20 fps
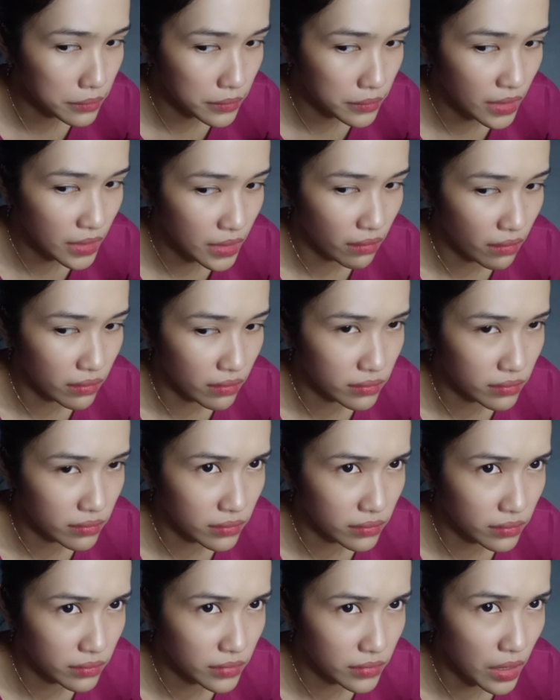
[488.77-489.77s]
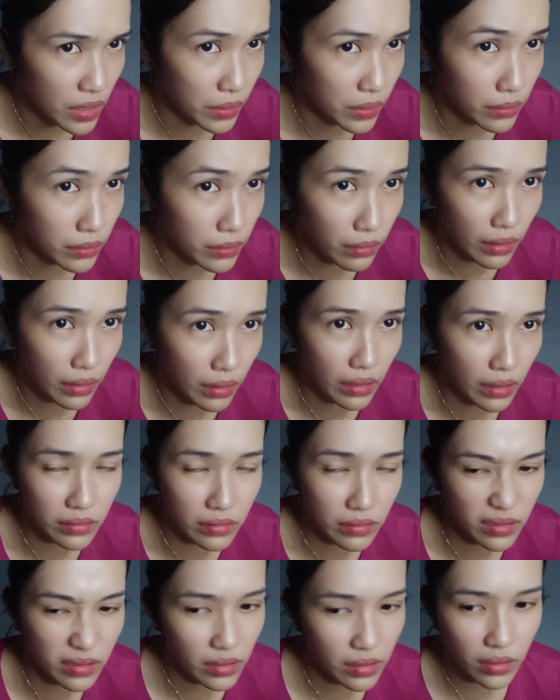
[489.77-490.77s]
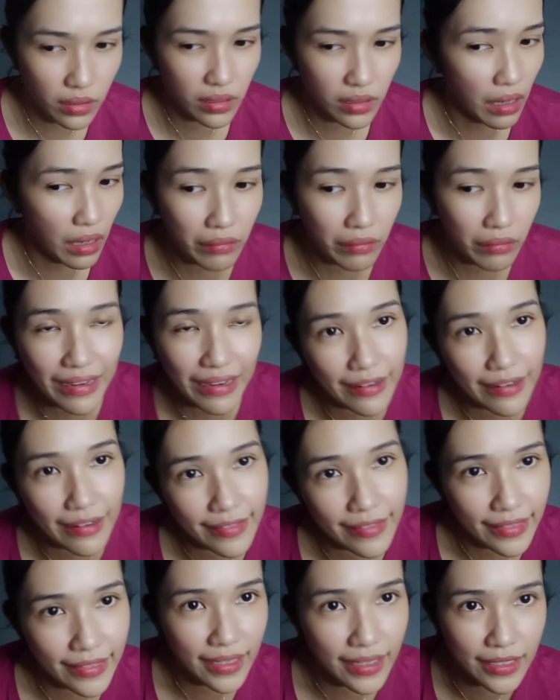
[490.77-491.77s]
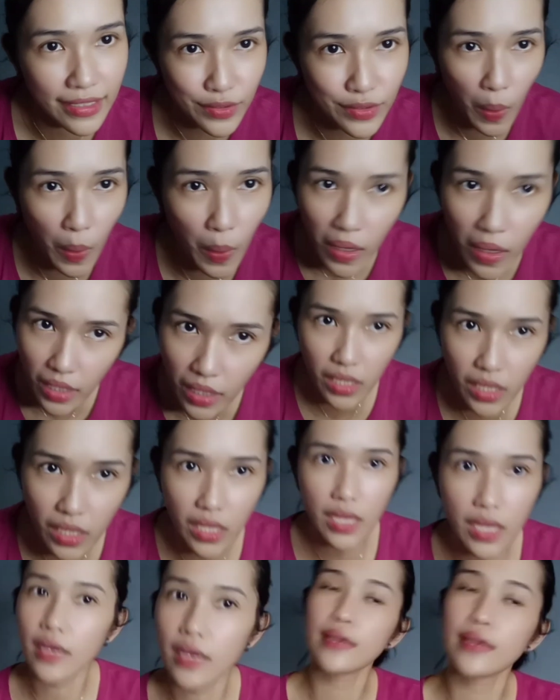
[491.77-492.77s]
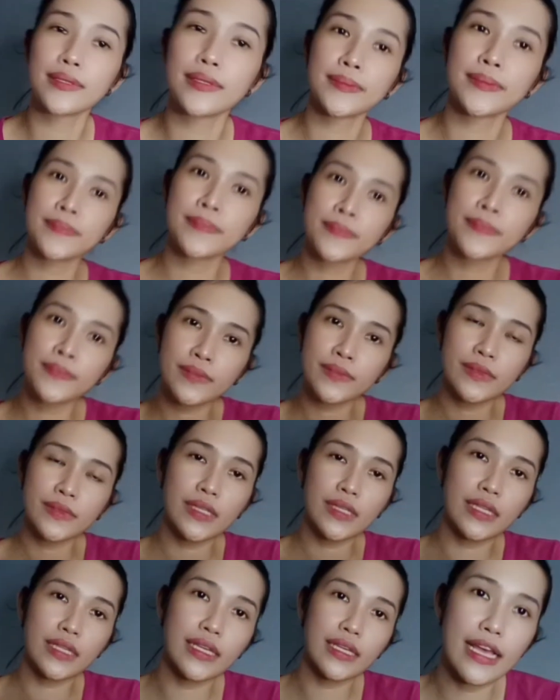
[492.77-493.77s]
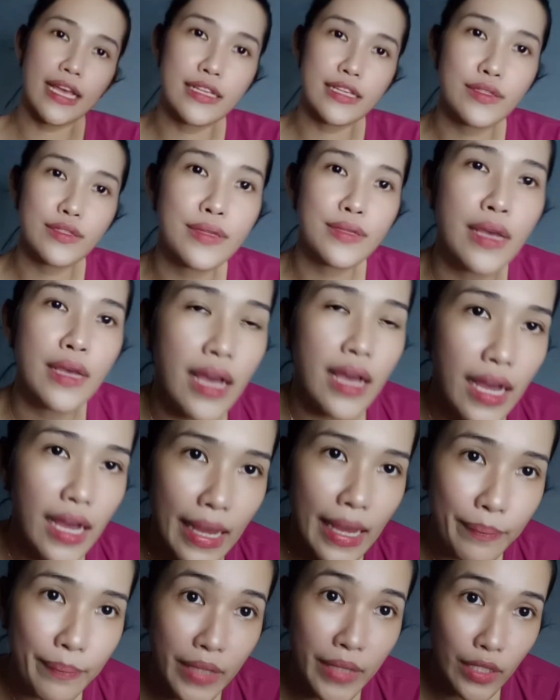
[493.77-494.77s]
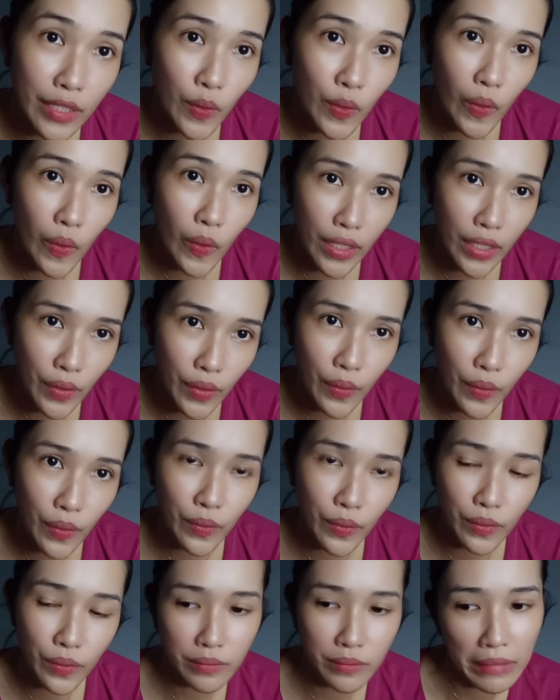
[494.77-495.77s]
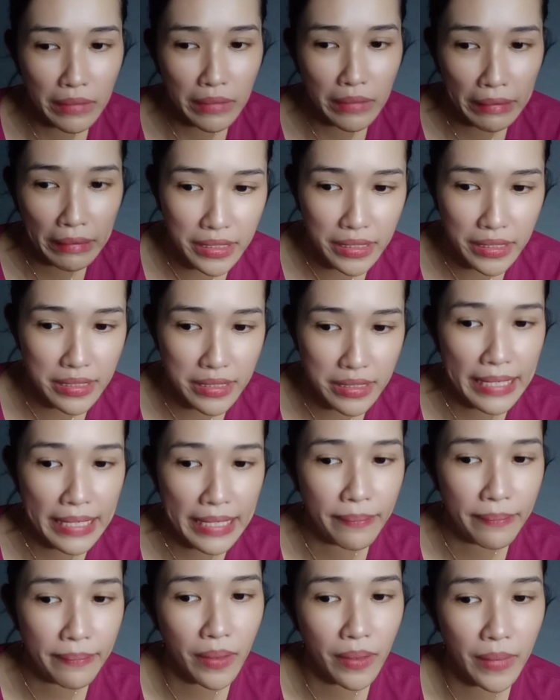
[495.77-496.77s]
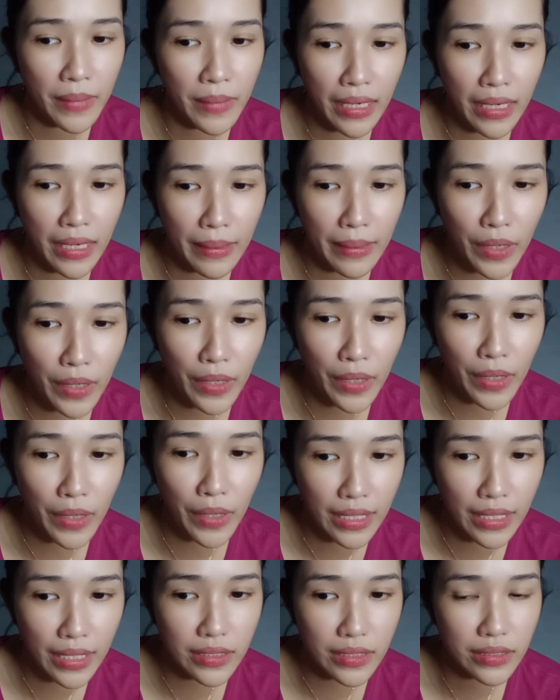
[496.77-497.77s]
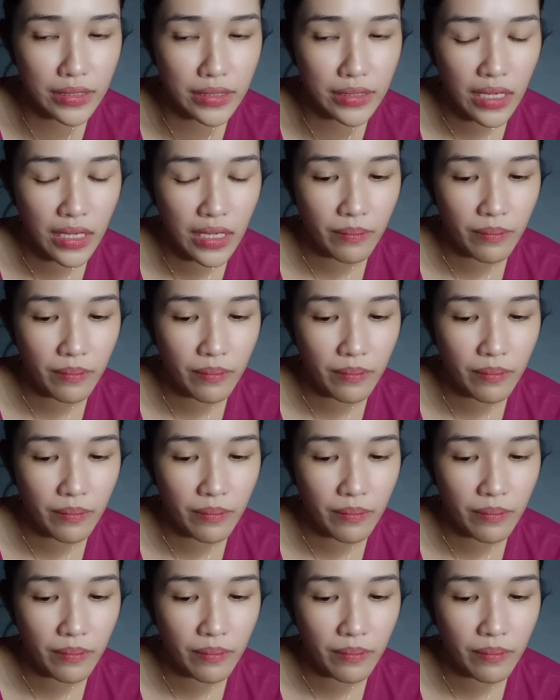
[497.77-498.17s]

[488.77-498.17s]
Yun. Ewan ko ha, hindi, hindi ako nagagandahan. Sorry. Yan guys, update ko kayo kung maganda siya sa ibang mga products.